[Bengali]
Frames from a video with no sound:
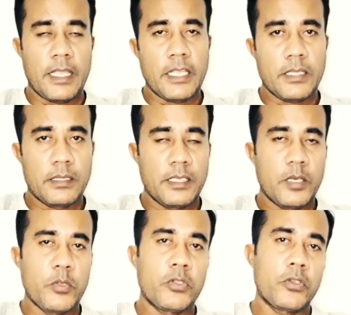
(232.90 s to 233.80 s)

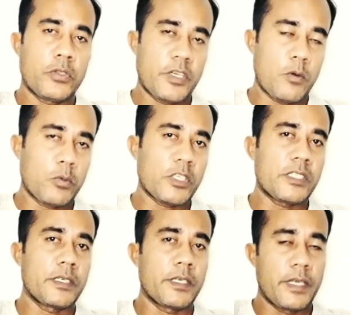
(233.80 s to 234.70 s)
একদিনের ভিতরেই তো ট্রাভেল পাস
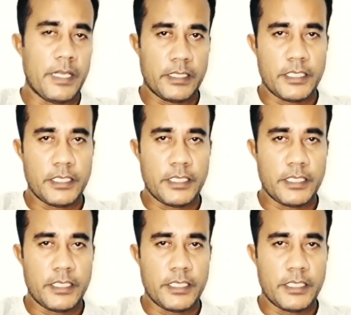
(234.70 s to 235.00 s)
নেওয়া